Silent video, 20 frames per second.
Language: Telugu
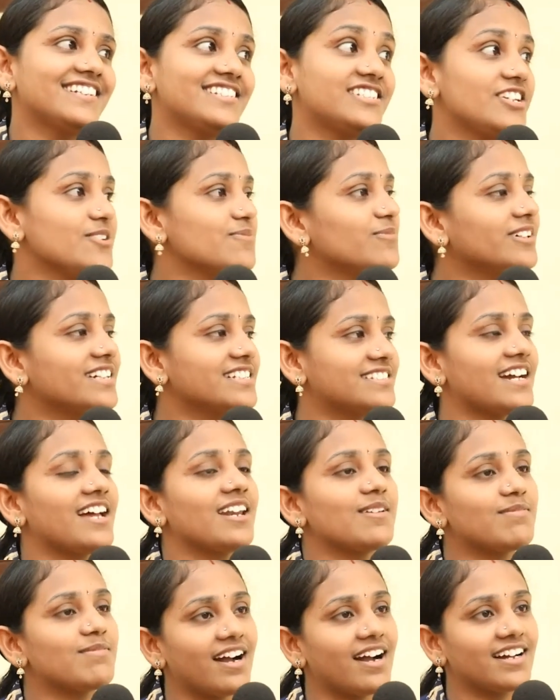శ్రీముఖి
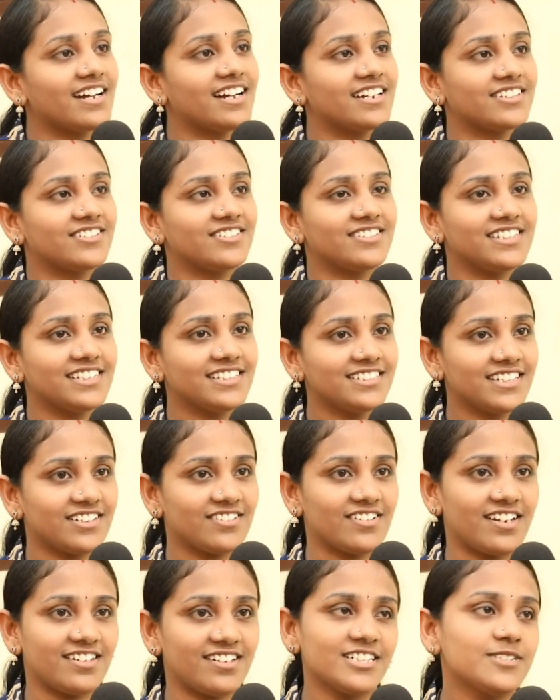చాలా బాగా ఆడుతుంది
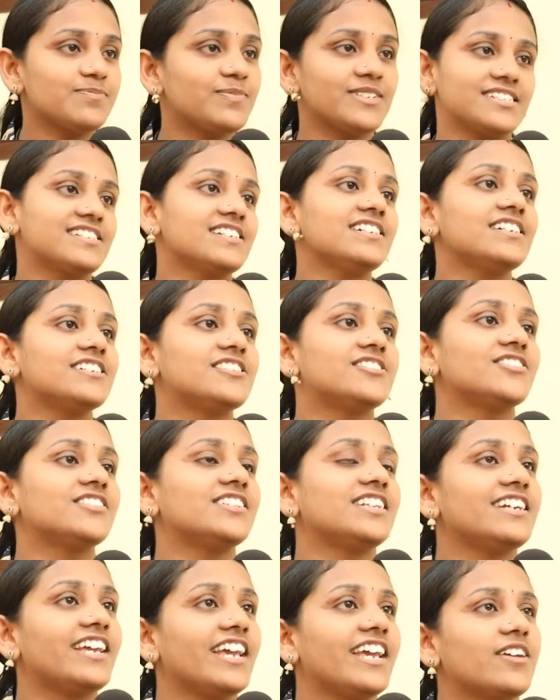తను హండ్రెడ్ పర్సెంట్
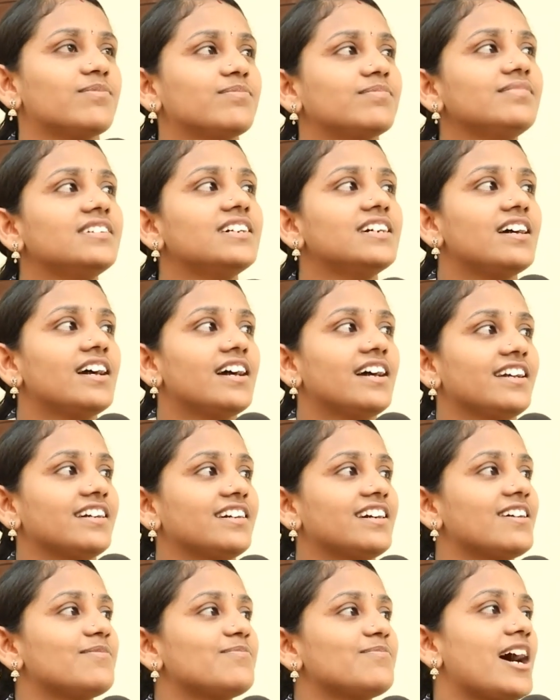ఇస్తుంది గేమ్ hmm.
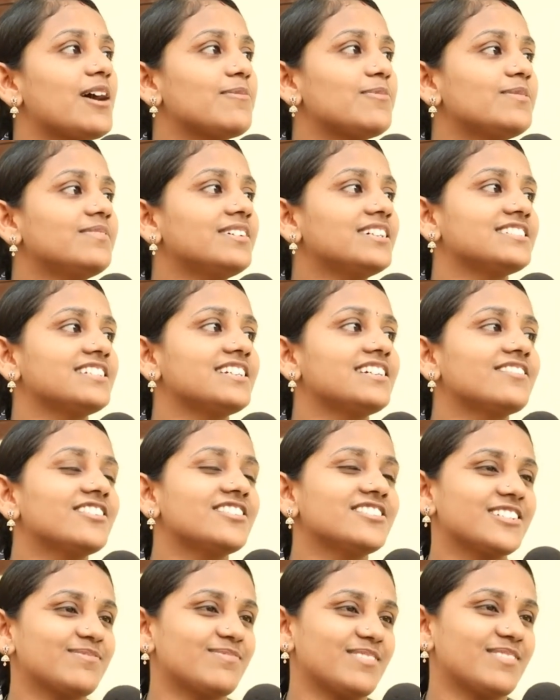ఇంకా బాబా మాస్టర్
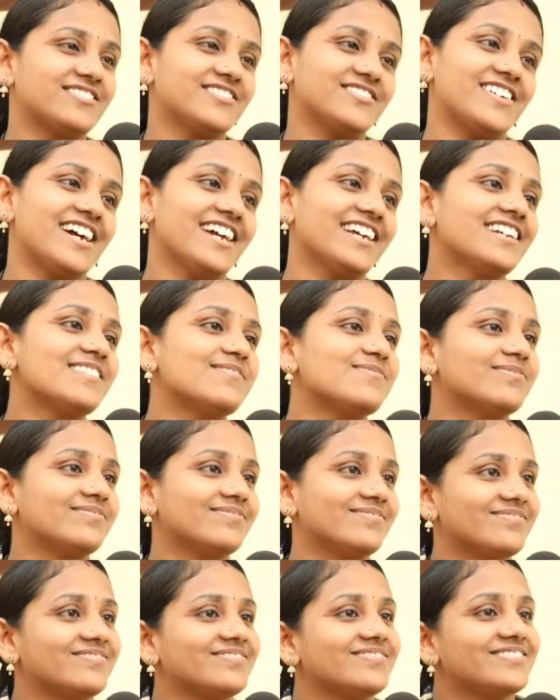కొంచెం నాకు ఆయన
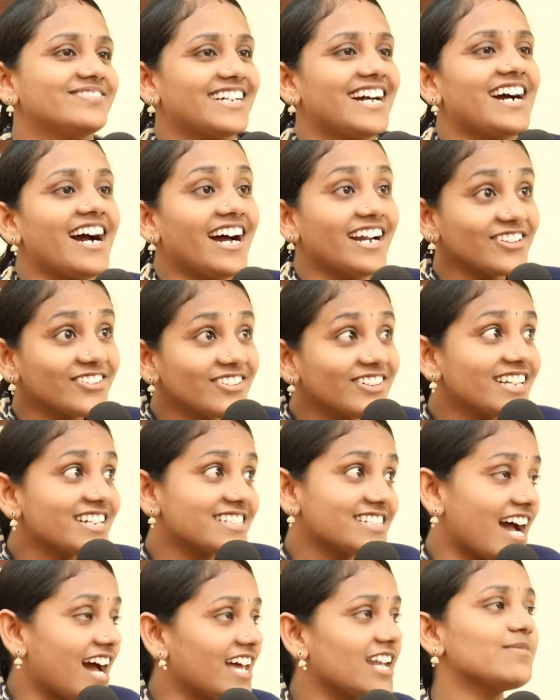
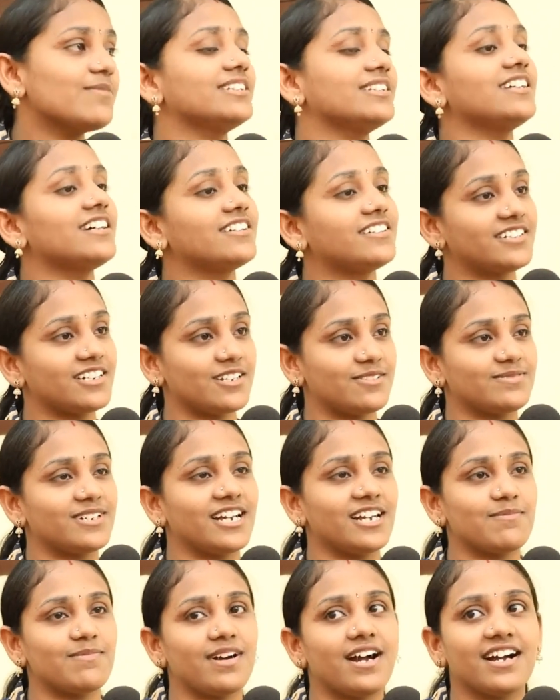ఆడుతున్నారు చాలా మంది అంటున్నారు
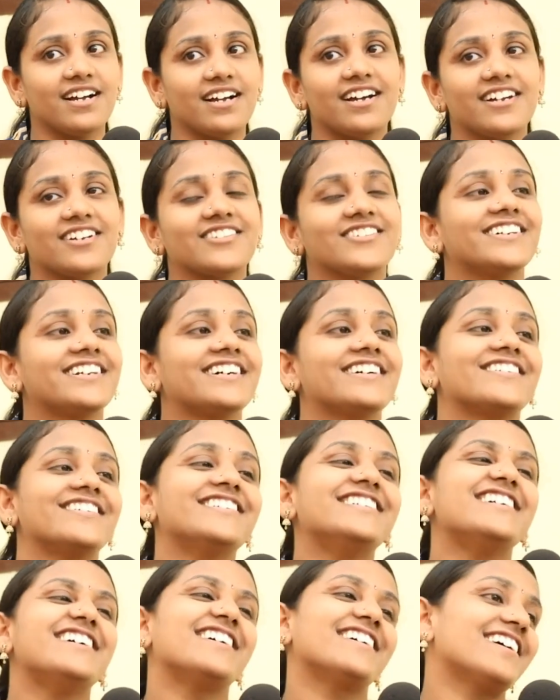చాలా బాగా ఆడుతున్నారు
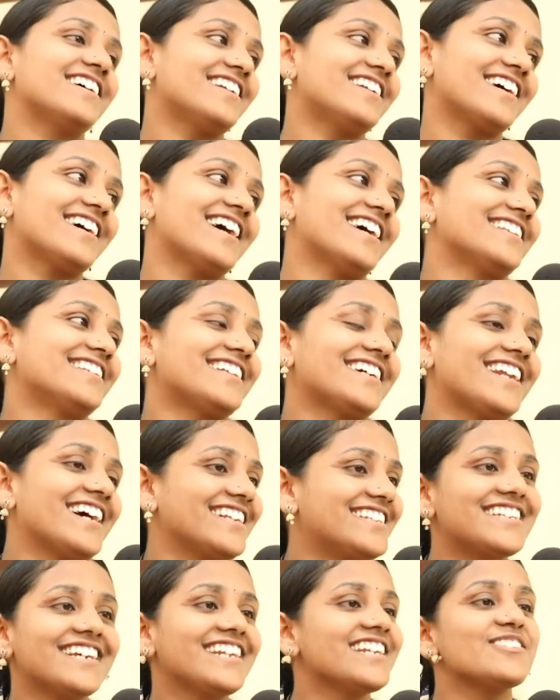hmm. కానీ నాకు అంత
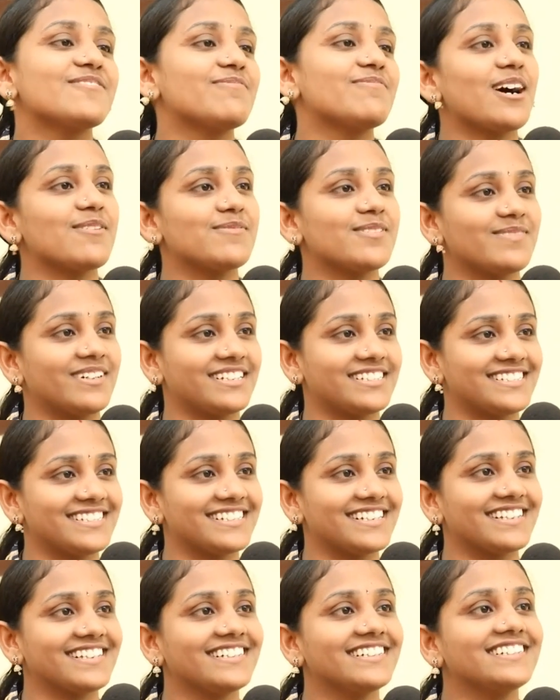నచ్చలేదు బాబా
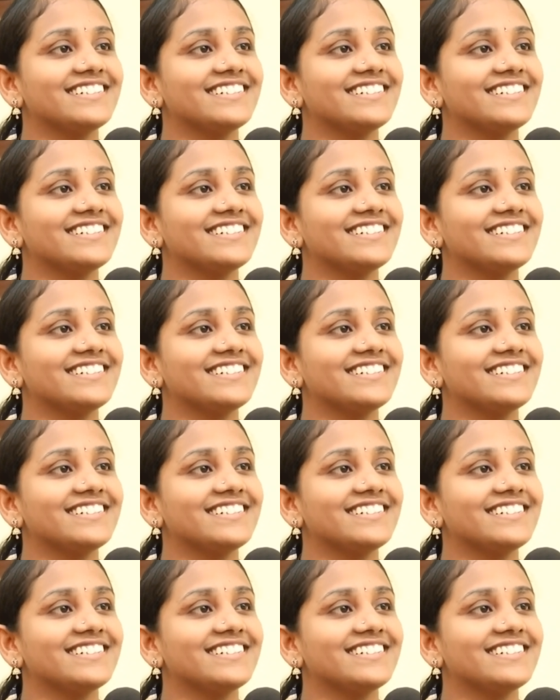మాస్టర్